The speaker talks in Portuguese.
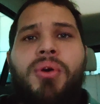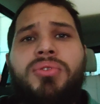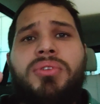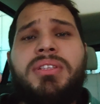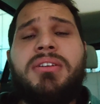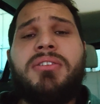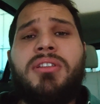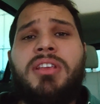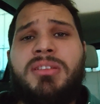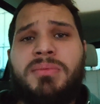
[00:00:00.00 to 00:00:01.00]
ponto de
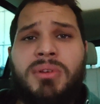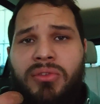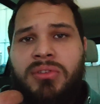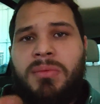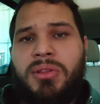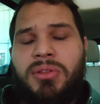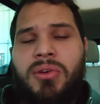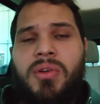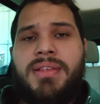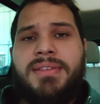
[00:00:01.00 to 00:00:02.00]
sincronismo dos
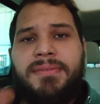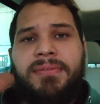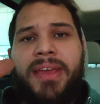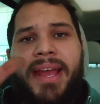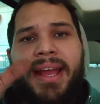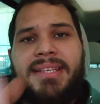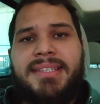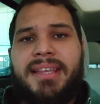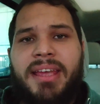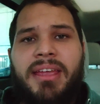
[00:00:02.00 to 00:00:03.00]
motores
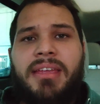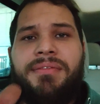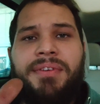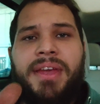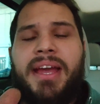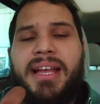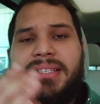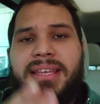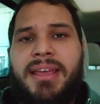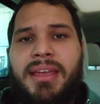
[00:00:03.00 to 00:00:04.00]
VHC e
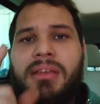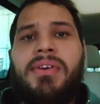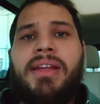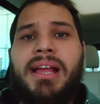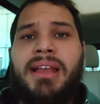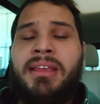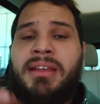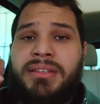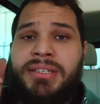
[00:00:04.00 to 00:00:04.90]
VHCE que vai na linha